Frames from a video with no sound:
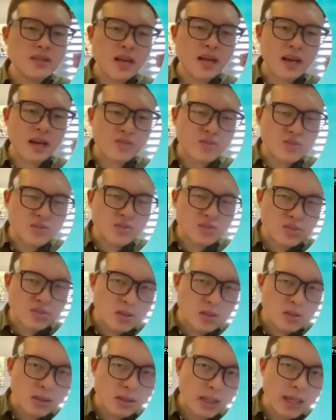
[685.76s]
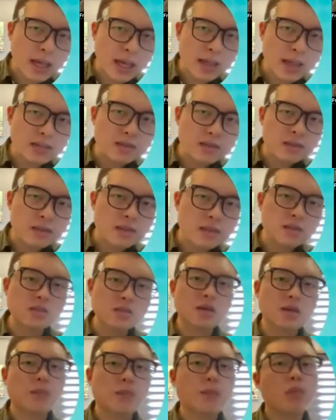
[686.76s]
Ricordatevi però nella live
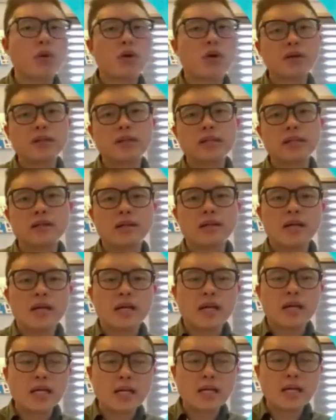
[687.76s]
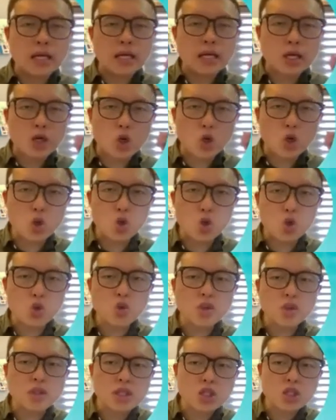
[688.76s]
wave niente entra nel corpo,
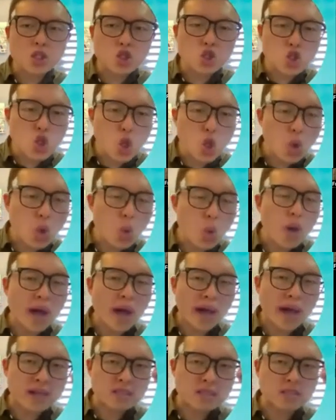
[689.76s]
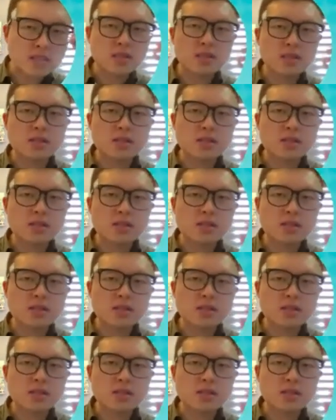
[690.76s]
questa è la cosa più importante.